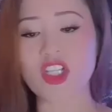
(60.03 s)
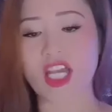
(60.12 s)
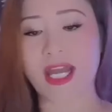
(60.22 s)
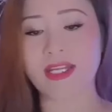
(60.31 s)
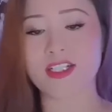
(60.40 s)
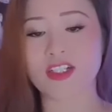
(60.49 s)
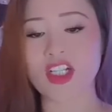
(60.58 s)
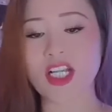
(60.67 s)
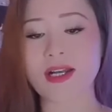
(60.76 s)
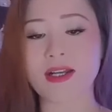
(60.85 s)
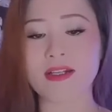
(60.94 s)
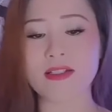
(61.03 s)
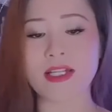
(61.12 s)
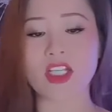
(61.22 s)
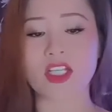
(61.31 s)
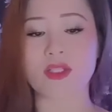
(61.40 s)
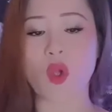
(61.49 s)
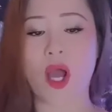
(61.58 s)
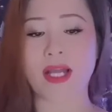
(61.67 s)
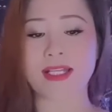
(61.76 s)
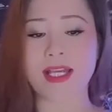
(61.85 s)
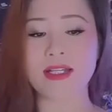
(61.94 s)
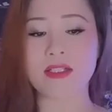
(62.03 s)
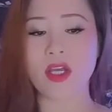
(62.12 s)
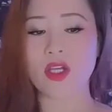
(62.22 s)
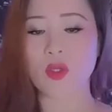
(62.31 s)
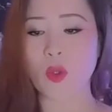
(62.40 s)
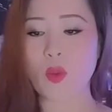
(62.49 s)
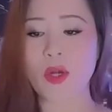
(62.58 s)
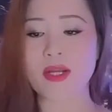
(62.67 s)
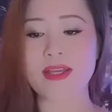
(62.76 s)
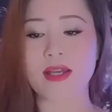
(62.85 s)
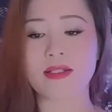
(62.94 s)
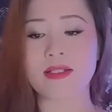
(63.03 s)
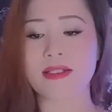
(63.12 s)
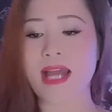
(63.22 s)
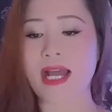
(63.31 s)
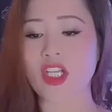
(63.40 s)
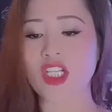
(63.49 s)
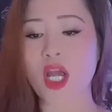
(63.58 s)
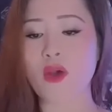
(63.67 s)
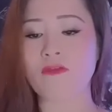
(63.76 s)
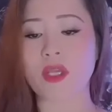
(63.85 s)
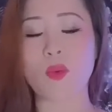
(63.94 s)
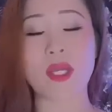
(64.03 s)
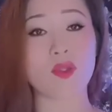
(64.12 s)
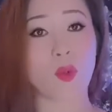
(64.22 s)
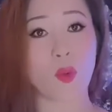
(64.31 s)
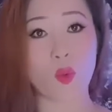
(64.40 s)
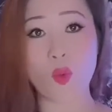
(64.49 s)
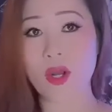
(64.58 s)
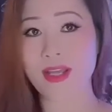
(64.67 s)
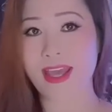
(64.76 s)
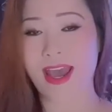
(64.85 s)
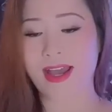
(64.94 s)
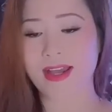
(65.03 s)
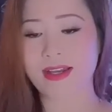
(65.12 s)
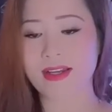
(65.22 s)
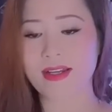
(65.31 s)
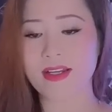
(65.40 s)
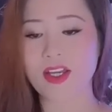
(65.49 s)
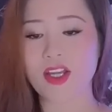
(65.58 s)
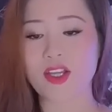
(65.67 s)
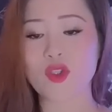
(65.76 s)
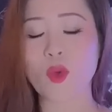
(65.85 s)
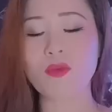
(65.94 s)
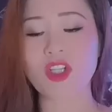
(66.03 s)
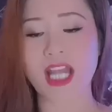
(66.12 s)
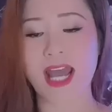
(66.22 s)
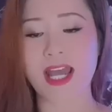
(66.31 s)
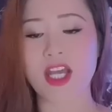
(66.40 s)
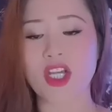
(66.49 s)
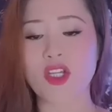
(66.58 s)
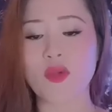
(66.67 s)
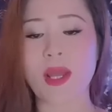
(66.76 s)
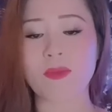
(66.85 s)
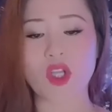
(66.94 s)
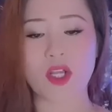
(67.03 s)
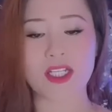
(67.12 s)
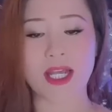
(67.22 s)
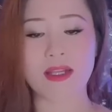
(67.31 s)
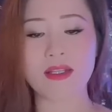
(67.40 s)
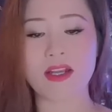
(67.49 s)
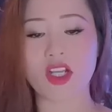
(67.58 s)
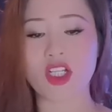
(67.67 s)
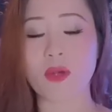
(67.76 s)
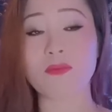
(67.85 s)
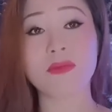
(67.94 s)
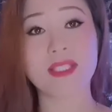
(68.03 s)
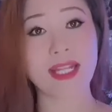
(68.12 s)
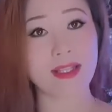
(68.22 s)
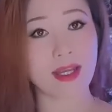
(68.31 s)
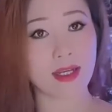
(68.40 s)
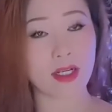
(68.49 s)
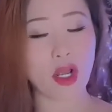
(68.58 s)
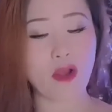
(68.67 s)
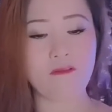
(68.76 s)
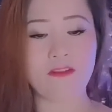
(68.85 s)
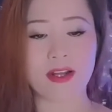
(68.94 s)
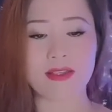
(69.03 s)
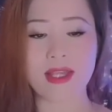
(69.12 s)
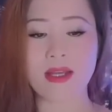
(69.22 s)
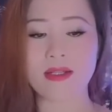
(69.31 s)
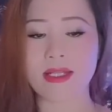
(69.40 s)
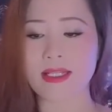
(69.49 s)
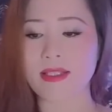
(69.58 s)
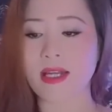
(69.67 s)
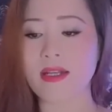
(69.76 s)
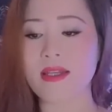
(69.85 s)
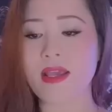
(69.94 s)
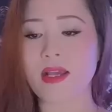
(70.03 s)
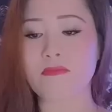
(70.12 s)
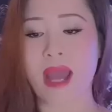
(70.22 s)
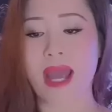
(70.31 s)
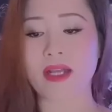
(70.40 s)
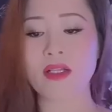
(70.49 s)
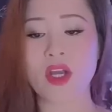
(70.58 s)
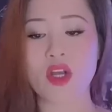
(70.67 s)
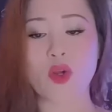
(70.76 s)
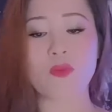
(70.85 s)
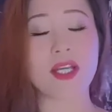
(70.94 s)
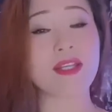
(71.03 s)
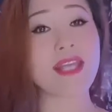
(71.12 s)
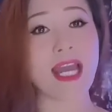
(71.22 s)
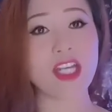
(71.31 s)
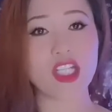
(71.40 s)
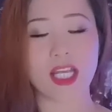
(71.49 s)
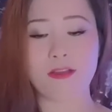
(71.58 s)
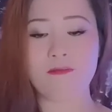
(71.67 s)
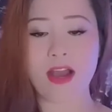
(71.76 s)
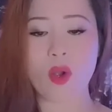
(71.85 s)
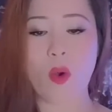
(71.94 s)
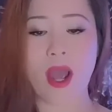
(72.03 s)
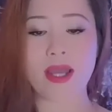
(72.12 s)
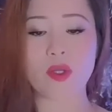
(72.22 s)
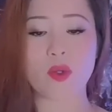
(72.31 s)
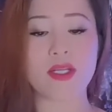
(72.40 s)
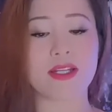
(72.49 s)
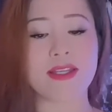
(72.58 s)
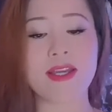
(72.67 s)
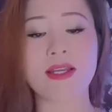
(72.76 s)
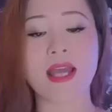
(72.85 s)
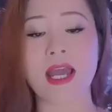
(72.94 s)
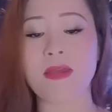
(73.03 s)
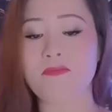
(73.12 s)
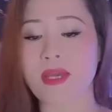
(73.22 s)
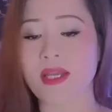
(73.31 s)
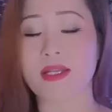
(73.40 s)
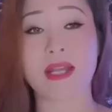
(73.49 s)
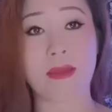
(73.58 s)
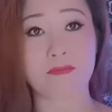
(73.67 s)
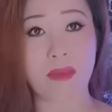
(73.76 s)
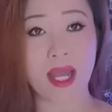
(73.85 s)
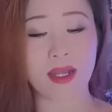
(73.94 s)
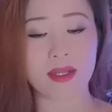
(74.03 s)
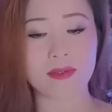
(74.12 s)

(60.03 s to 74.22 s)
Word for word: sẽ ảnh hưởng rất lớn đến sự đoàn kết của quân dân đằng sau vị nguyên thủ quốc gia. Đúng ra, nếu đem so sánh đời sống tinh thần, vật chất, tính nhân bản cùng những giá trị văn hóa của người dân hai miền Nam Bắc.